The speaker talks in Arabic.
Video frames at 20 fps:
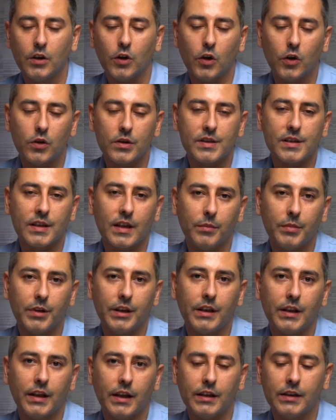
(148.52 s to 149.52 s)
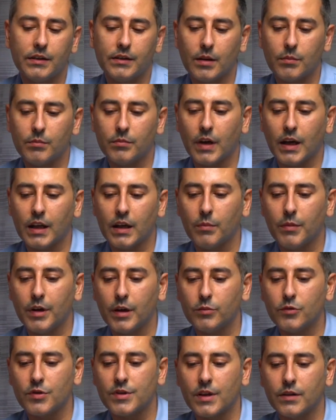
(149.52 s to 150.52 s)
بعرس كبير يعني تم على ما
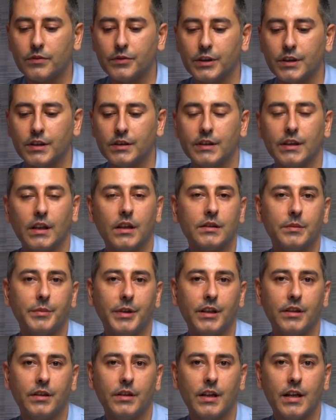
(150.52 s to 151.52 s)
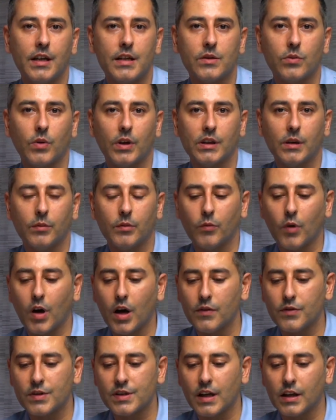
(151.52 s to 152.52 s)
يبدو صار في اختلاط بين الناس وعدم
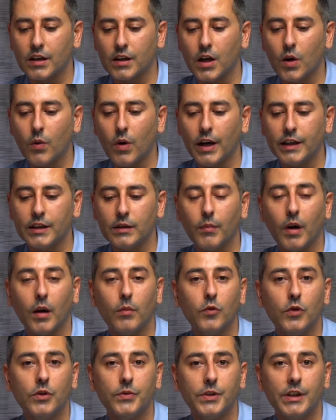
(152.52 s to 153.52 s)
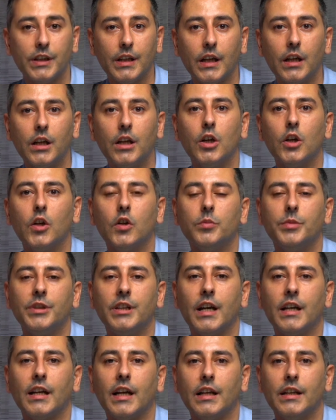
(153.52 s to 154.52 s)
المحافظة على القواعد المعمول فيها
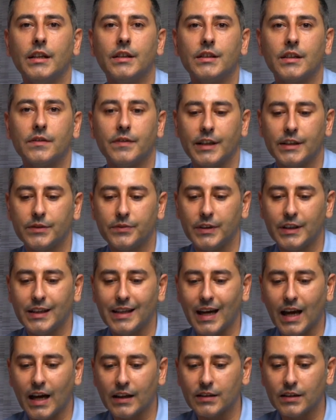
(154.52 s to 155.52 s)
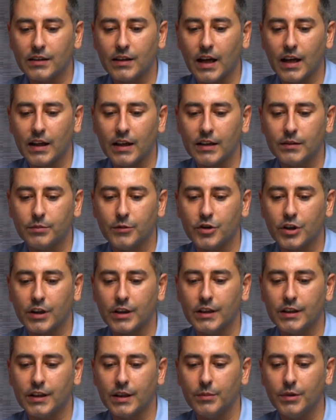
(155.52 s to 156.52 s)
وبناء عليه ارتفعت فيها عدد الحالات
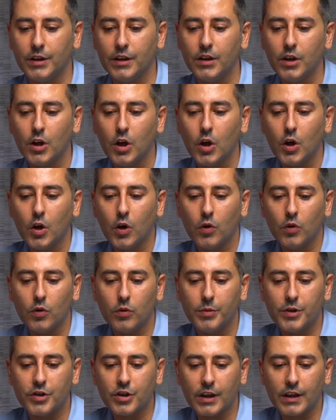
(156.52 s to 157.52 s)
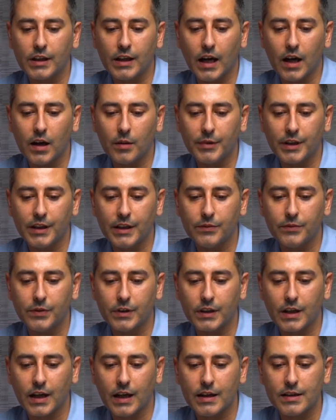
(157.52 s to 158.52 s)
بشكل كبير وبشكل عام يعني في
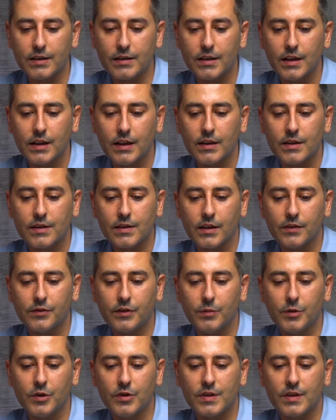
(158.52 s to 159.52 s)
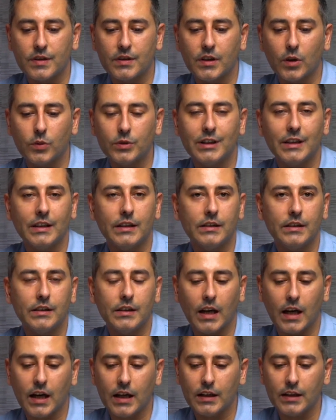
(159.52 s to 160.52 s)
القايس صار في
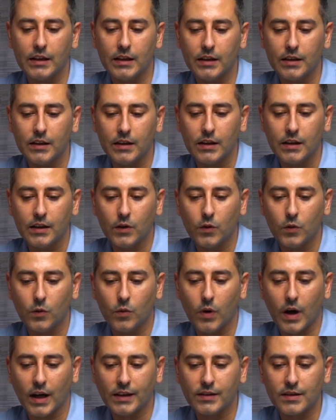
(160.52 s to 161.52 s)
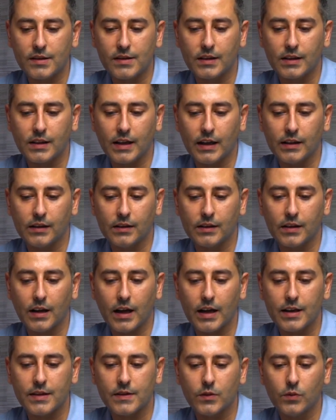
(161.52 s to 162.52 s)
136 حالة وعدد سكان
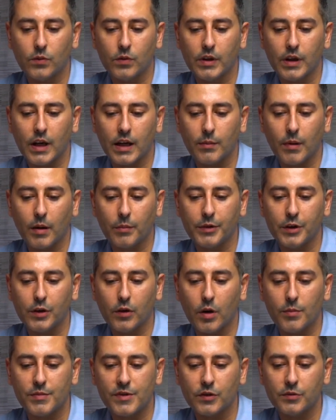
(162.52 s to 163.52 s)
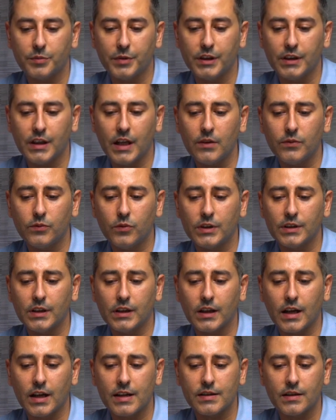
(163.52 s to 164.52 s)
القايس هو 485 ألف وهذا
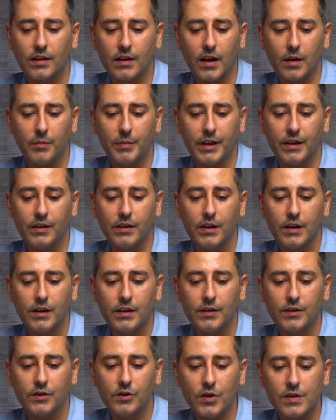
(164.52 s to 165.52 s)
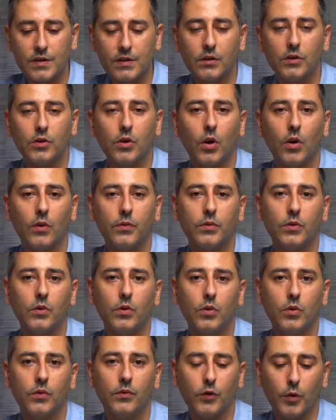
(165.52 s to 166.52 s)
القايس يقع بين ديسلدورف
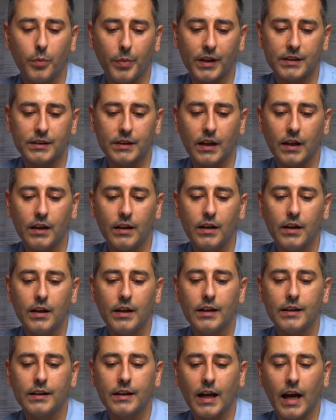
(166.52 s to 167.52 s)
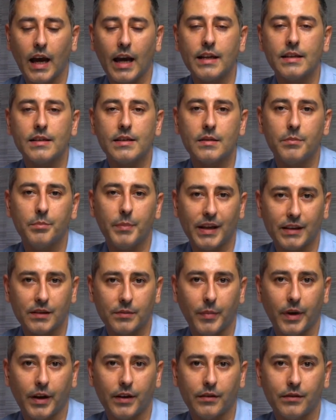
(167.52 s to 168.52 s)
وفوباتال كايس
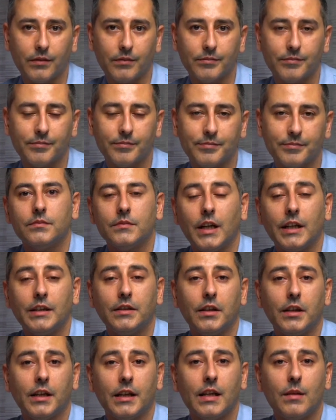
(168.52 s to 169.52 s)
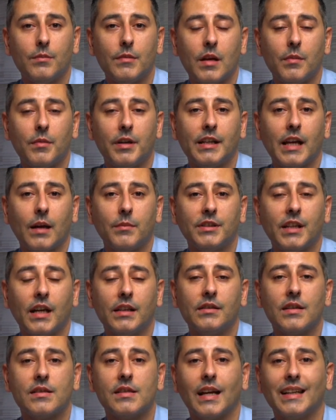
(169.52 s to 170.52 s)
ميتمان ايضا الاعلام الالماني عم
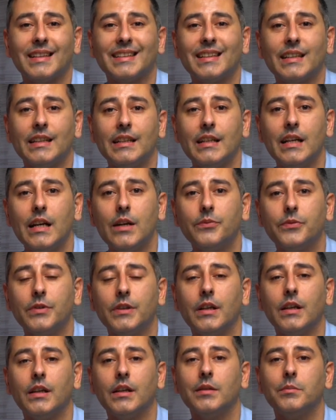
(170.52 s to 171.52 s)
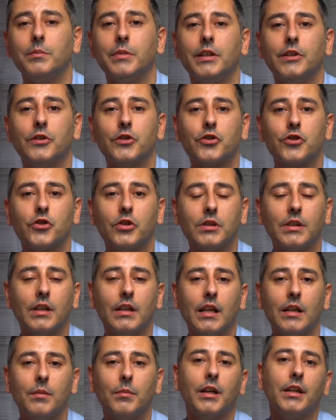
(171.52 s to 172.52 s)
يتحدث عن خلاف الان بين الشرطه
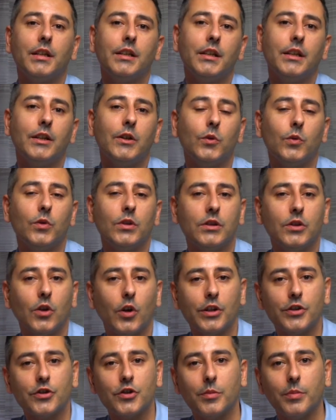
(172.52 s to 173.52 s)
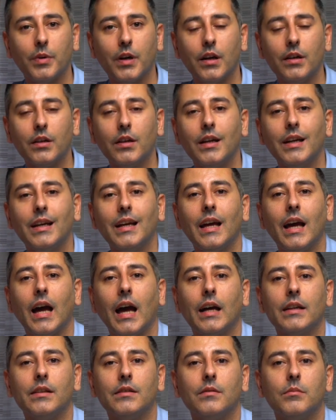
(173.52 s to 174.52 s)
الالمانيه والدويتش بان
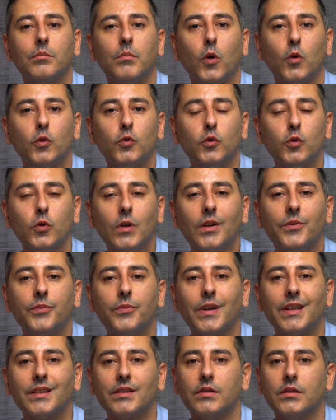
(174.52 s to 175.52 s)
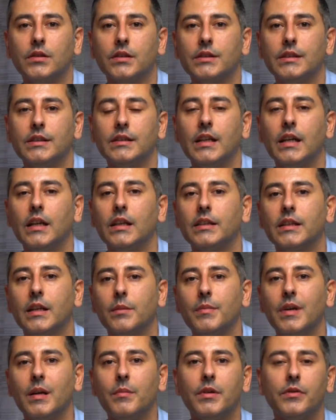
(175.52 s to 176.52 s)
عن موضوع فرض ارتداء
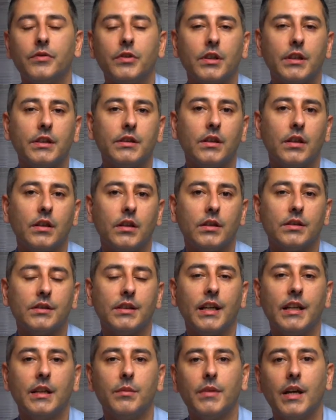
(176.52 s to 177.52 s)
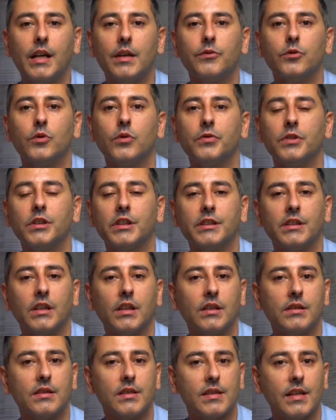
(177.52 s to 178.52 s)
الكمامه في القطارات، نحن بنعرف انه في
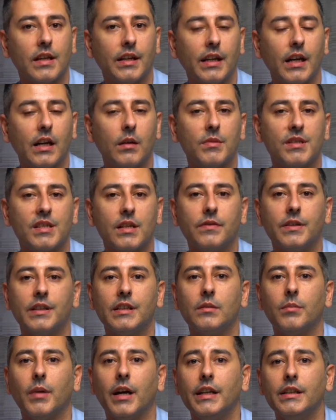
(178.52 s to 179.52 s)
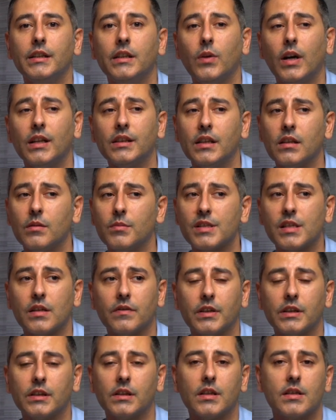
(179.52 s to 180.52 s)
القطارات السريعه المسافات البعيده وحتى
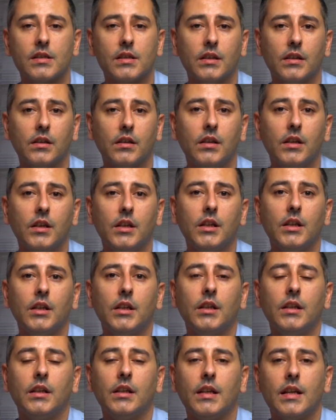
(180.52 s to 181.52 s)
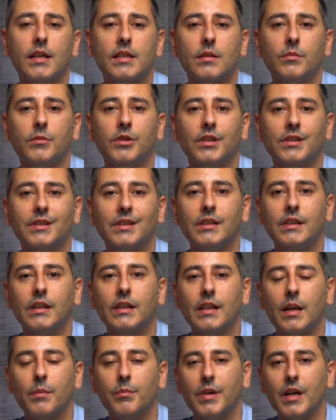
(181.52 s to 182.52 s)
المسافات القصيره لازم نرتدي
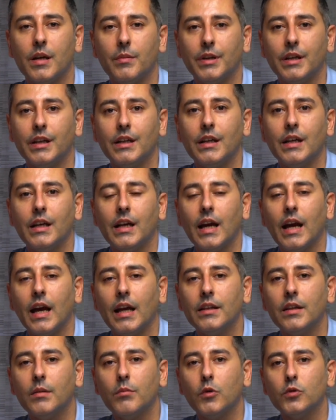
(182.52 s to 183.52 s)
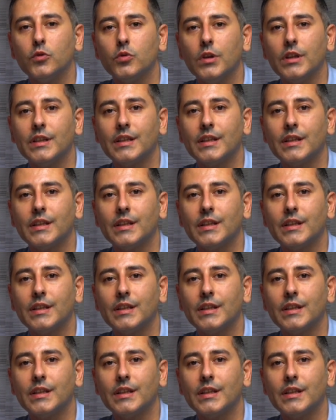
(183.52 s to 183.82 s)
الكمامه، هذا موضوع